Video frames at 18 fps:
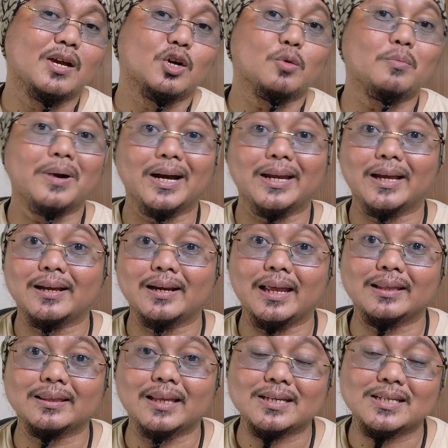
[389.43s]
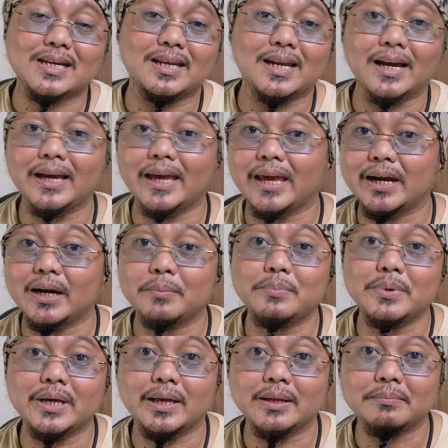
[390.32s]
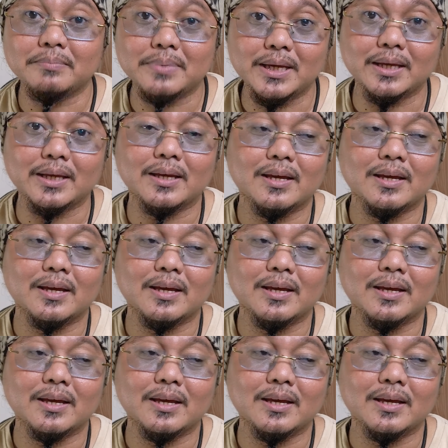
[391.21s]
kumbaga nagrenta siya ng Airbnb.